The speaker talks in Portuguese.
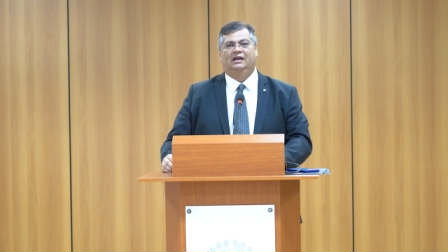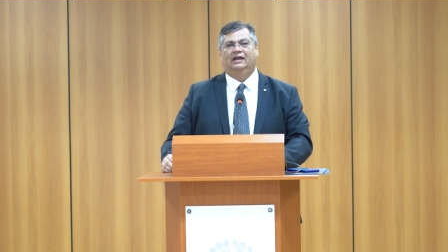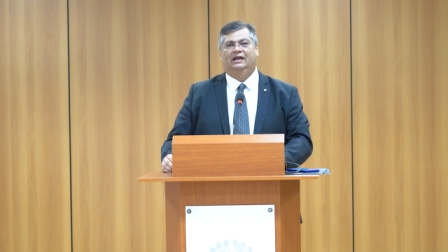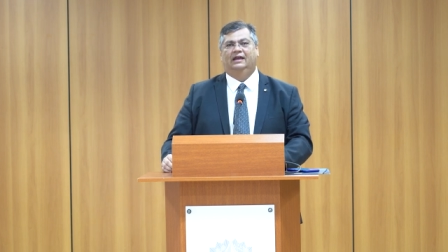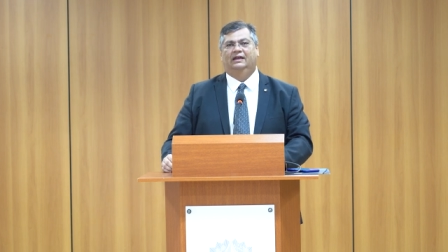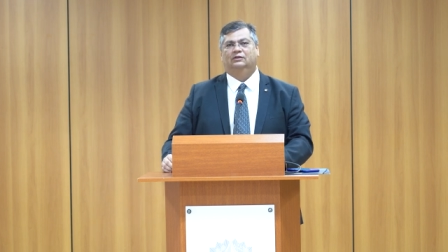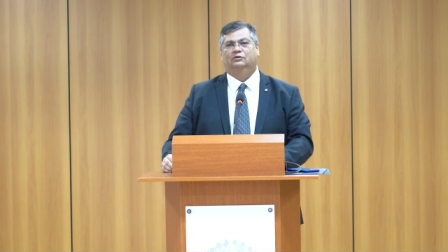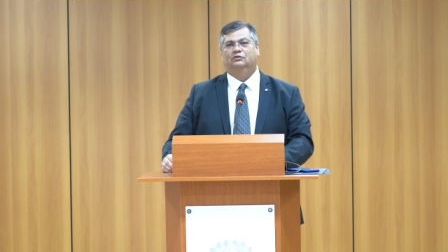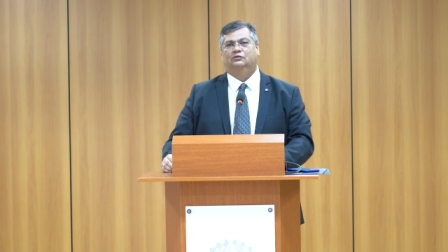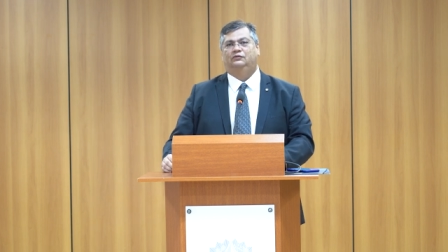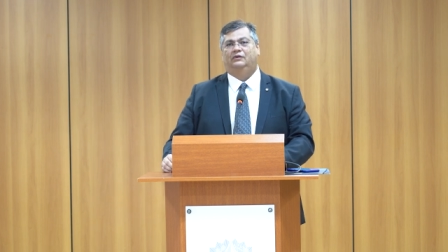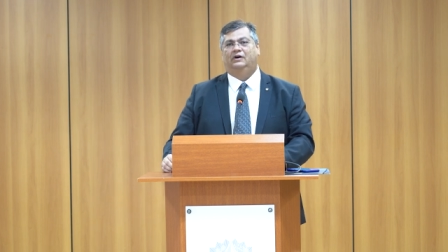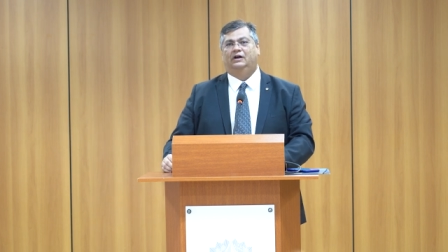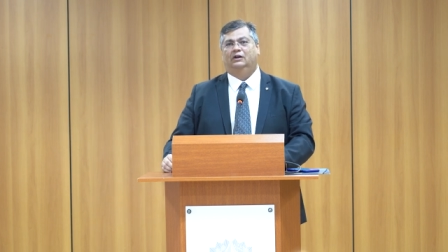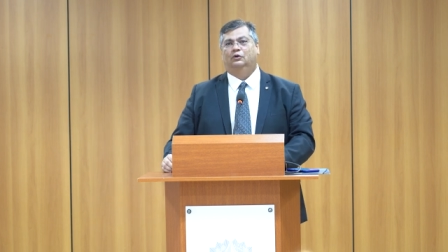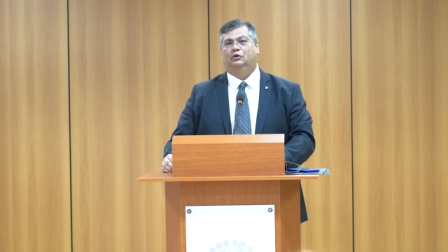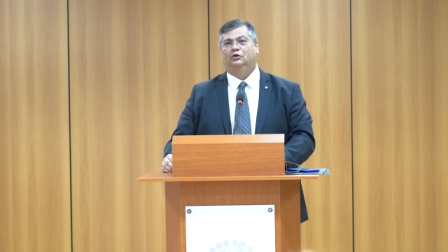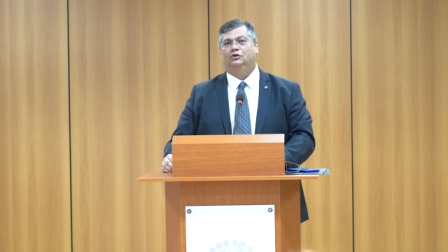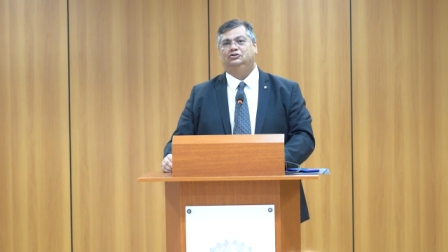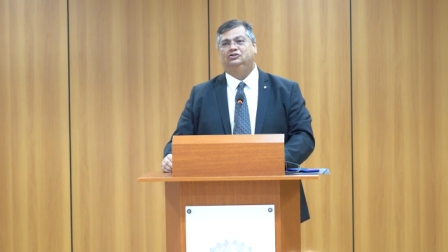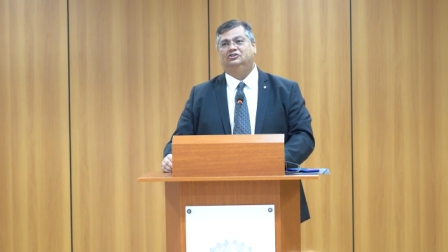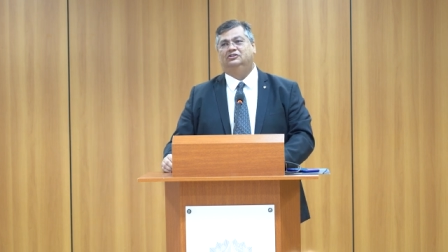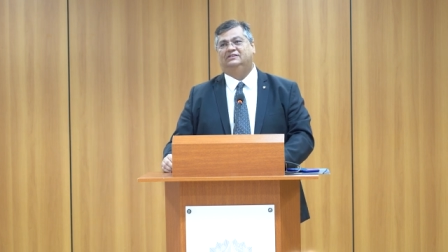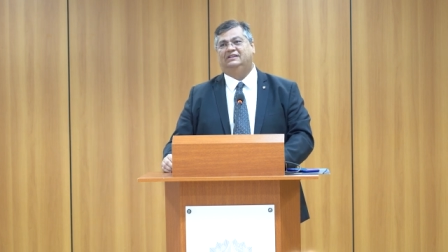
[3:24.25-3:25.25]
é do
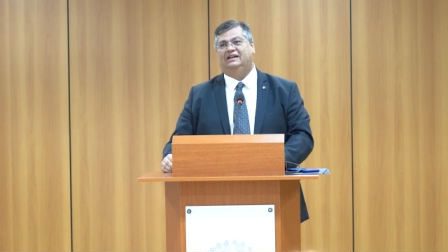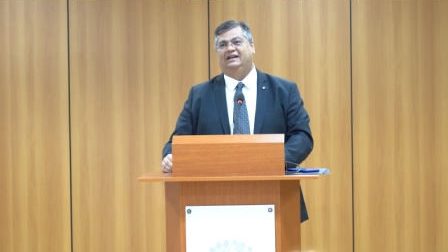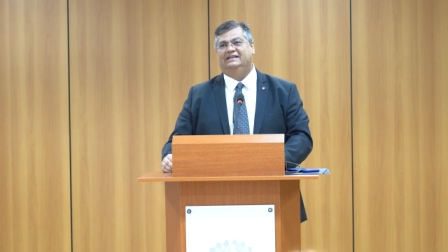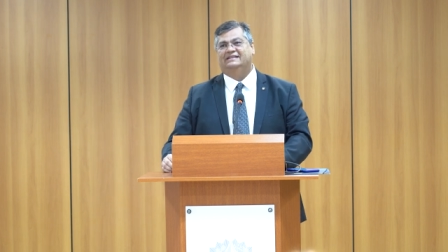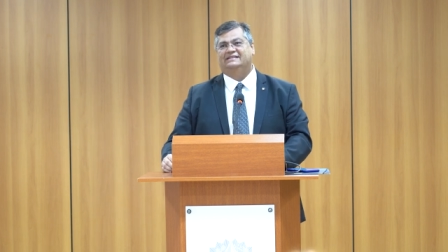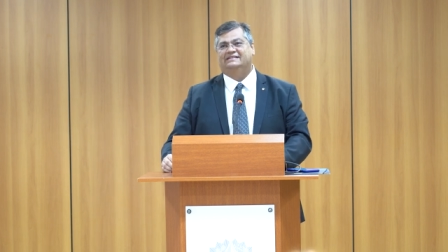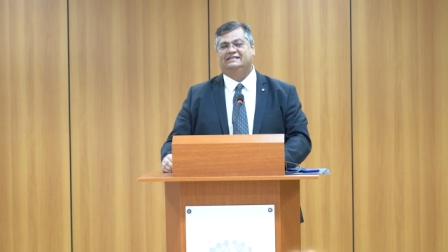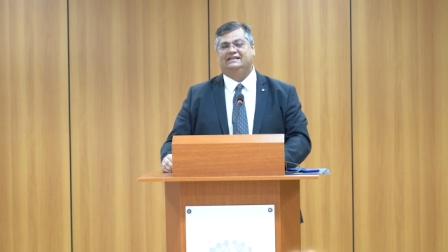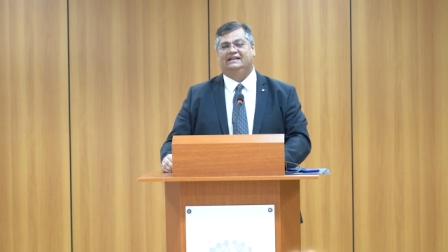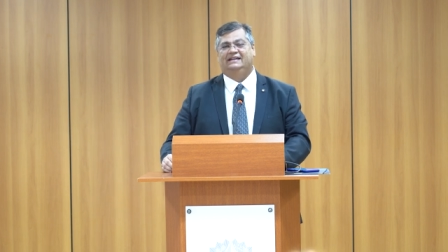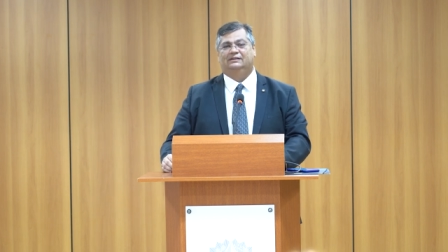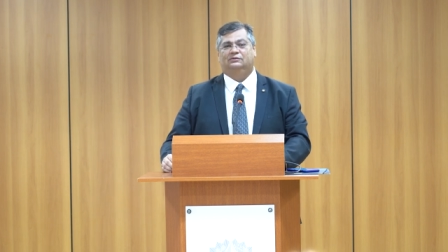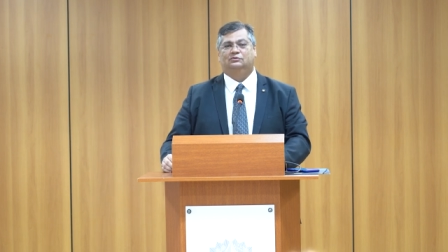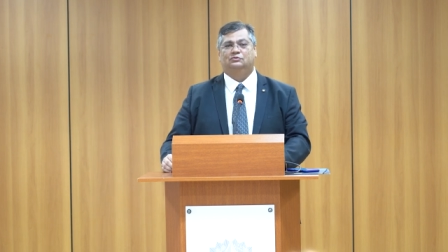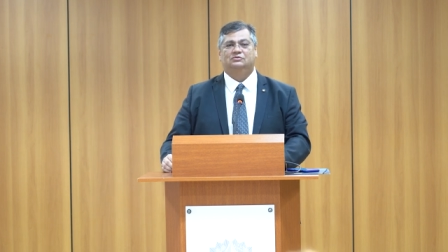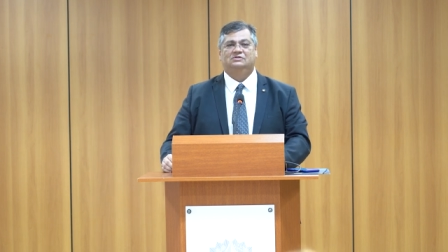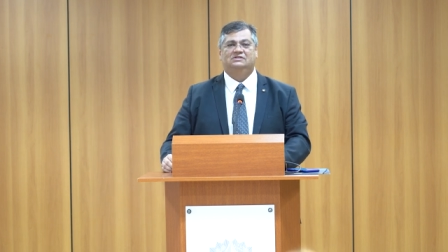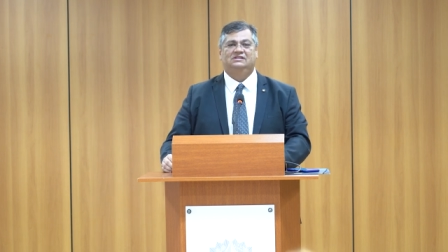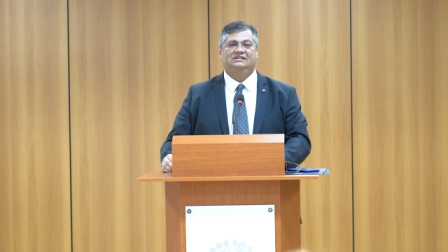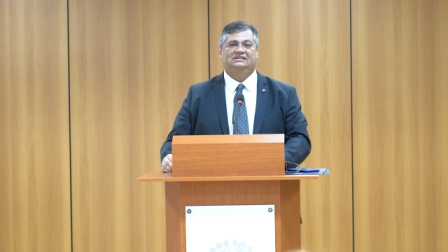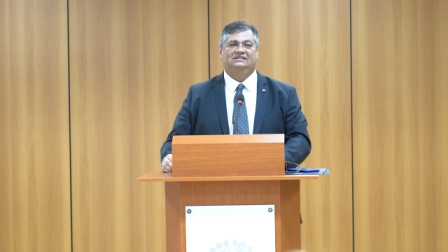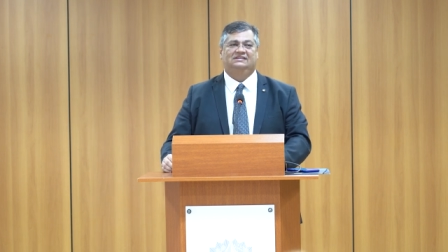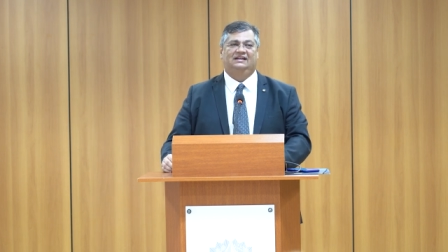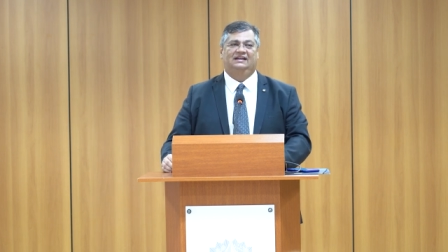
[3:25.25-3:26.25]
valor de R$
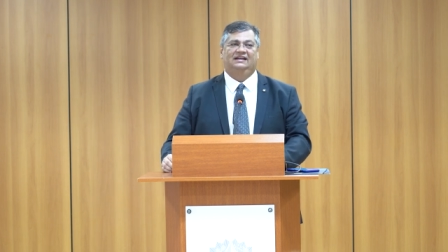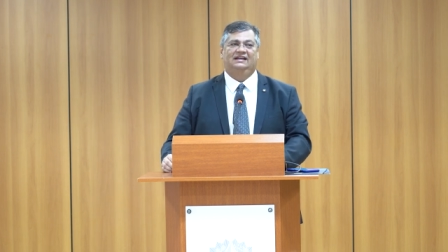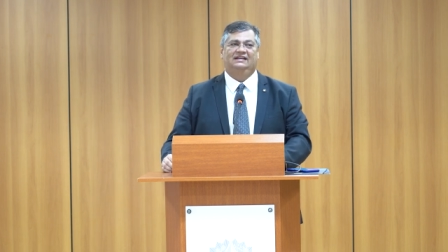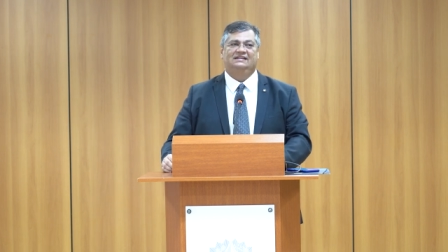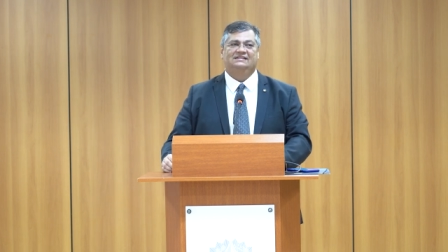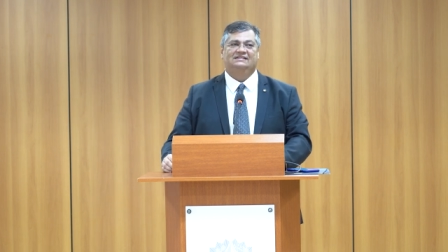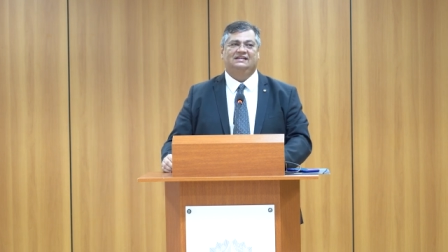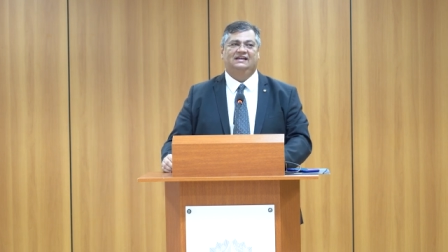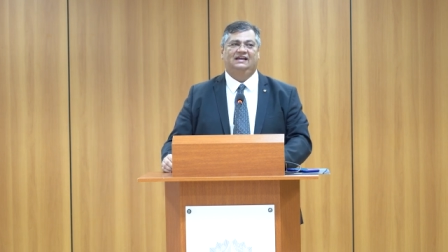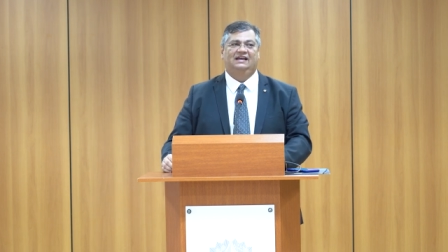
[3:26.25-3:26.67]
303